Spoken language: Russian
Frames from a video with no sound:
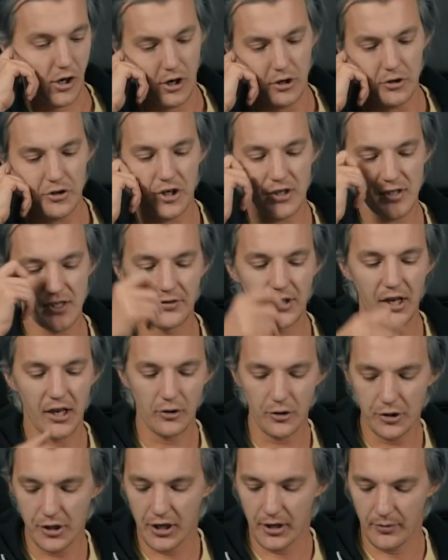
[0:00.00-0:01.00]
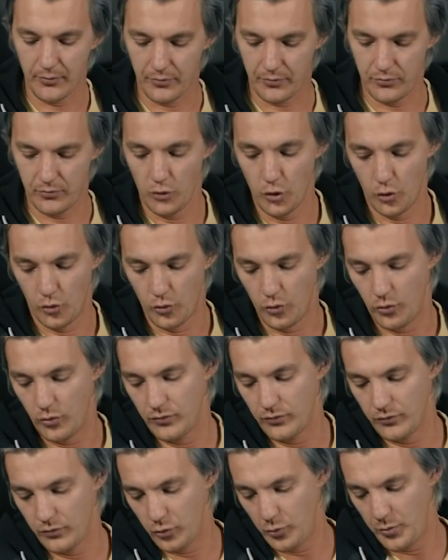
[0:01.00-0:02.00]
Короче, основная логика, ну,
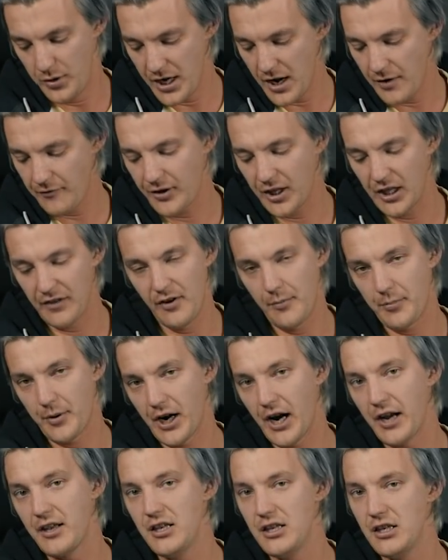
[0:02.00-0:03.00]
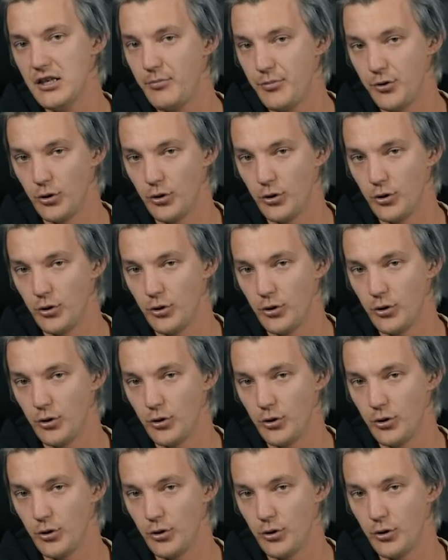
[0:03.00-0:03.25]
у меня в голове пока не